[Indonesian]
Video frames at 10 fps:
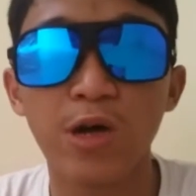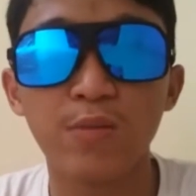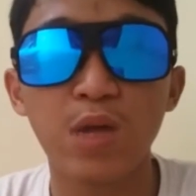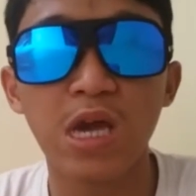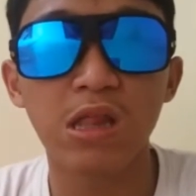
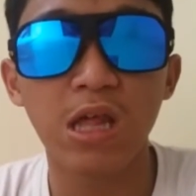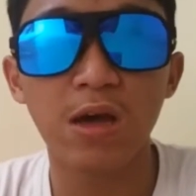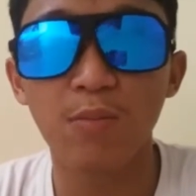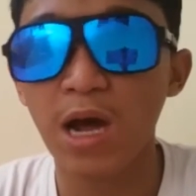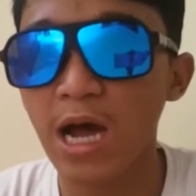luar
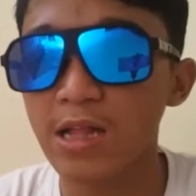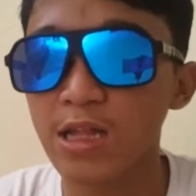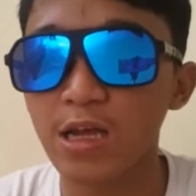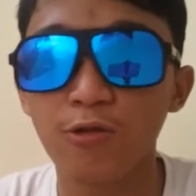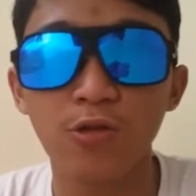biasa Bang
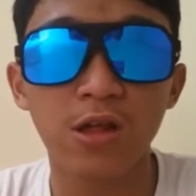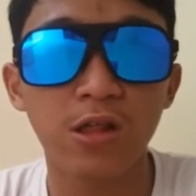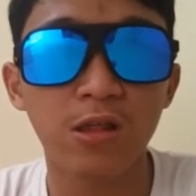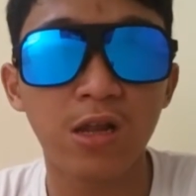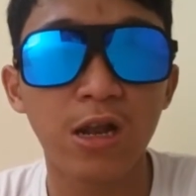Atta
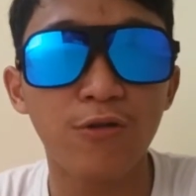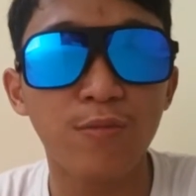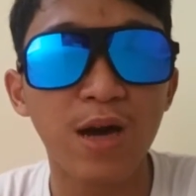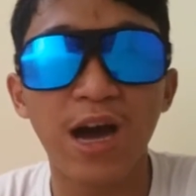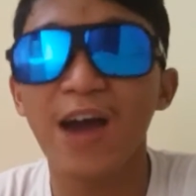sukses
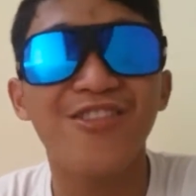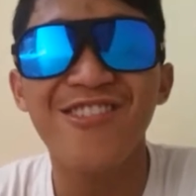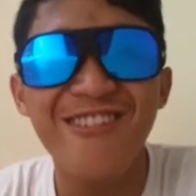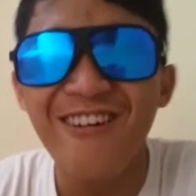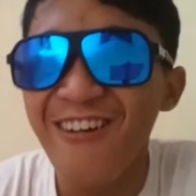selalu Bang
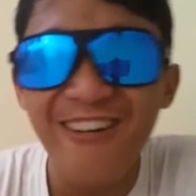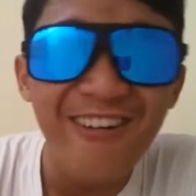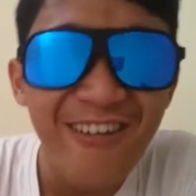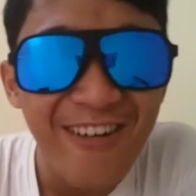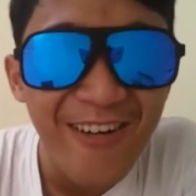
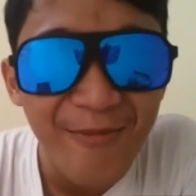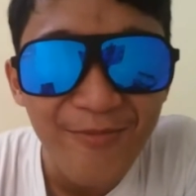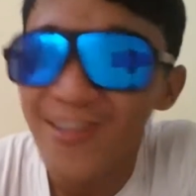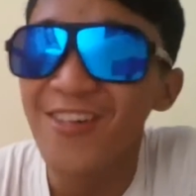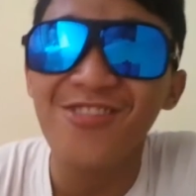Asyok
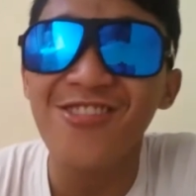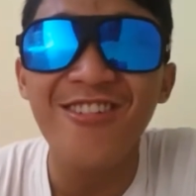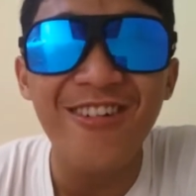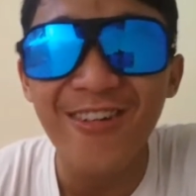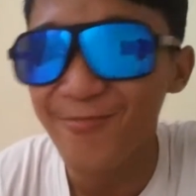
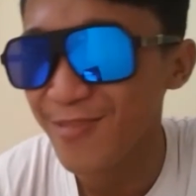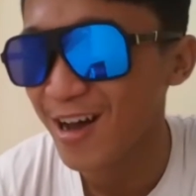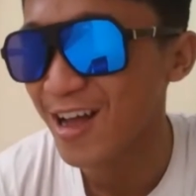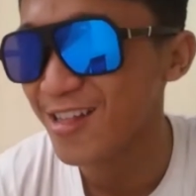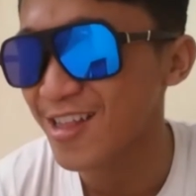
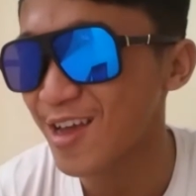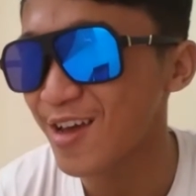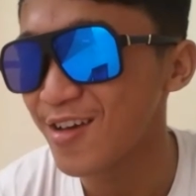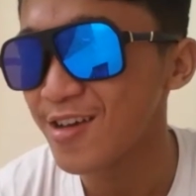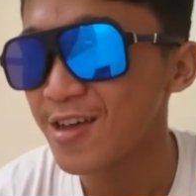Asyok banget
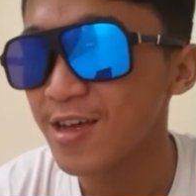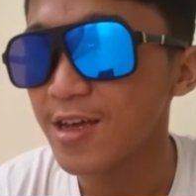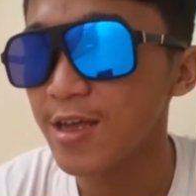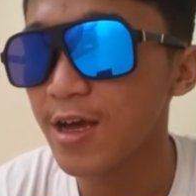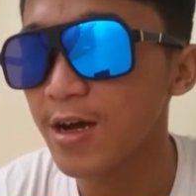
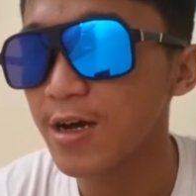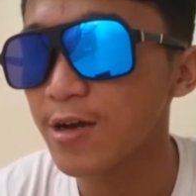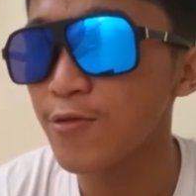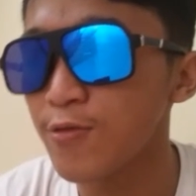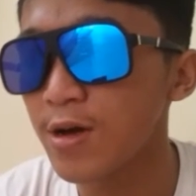yang
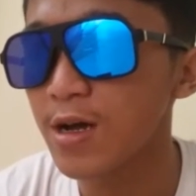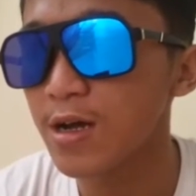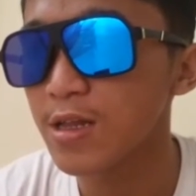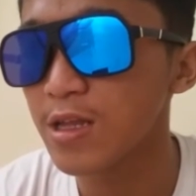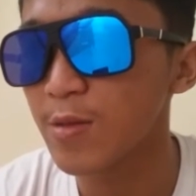
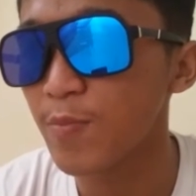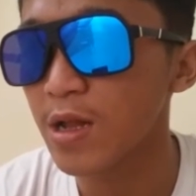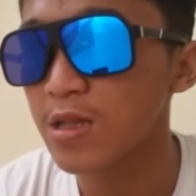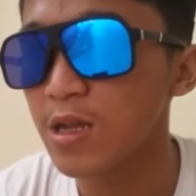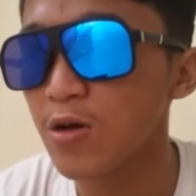kedua
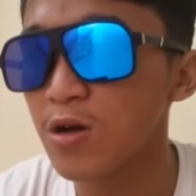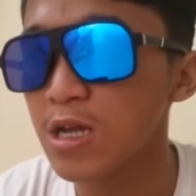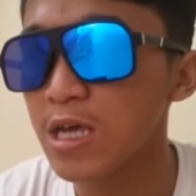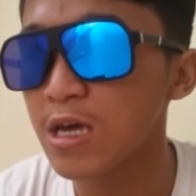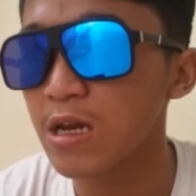ditepati
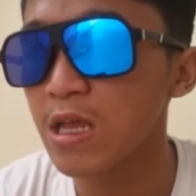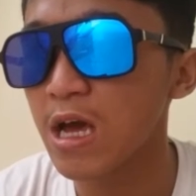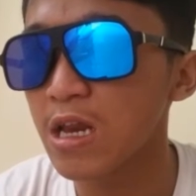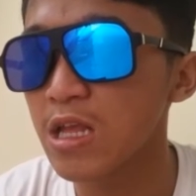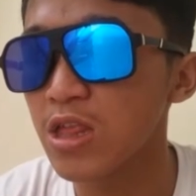oleh
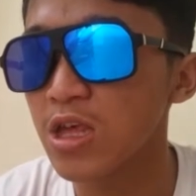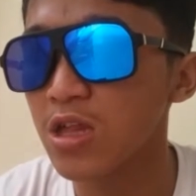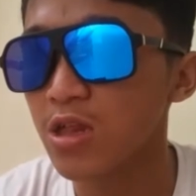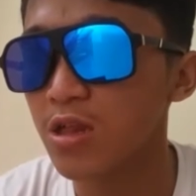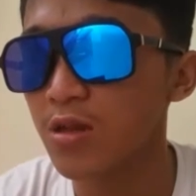Ria
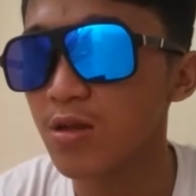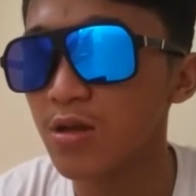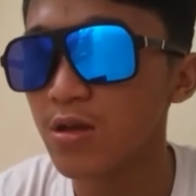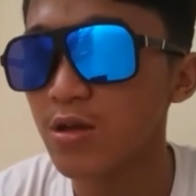Ricis